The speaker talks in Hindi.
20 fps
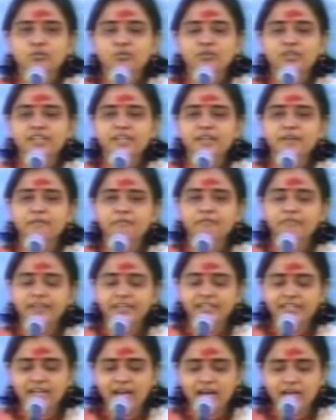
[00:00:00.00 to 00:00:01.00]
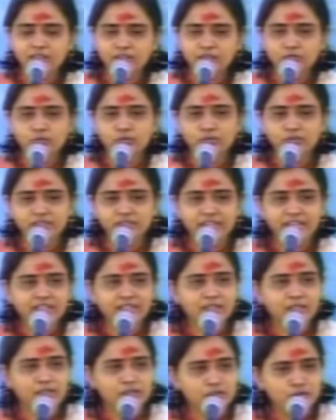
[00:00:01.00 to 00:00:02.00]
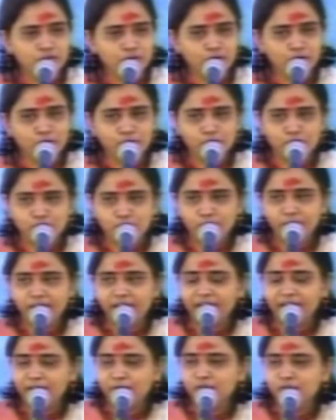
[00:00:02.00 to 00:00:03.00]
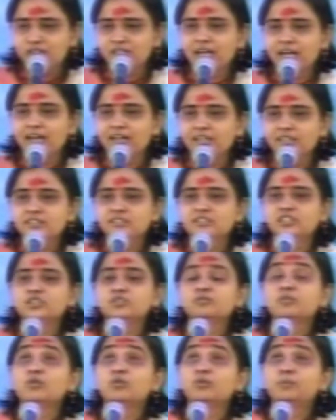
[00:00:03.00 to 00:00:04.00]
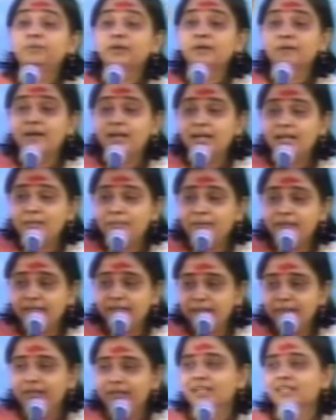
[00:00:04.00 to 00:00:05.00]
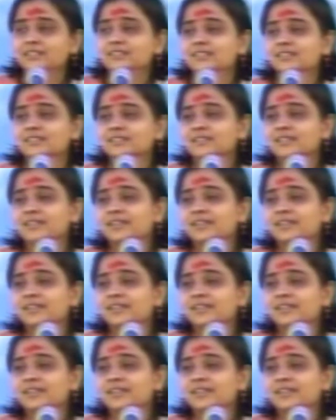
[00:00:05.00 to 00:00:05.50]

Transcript: उनके वैराग को देखकर जो लोग जुड़े हैं उसका अस्तित्व ऊपर वाला भी नहीं मिटा सकता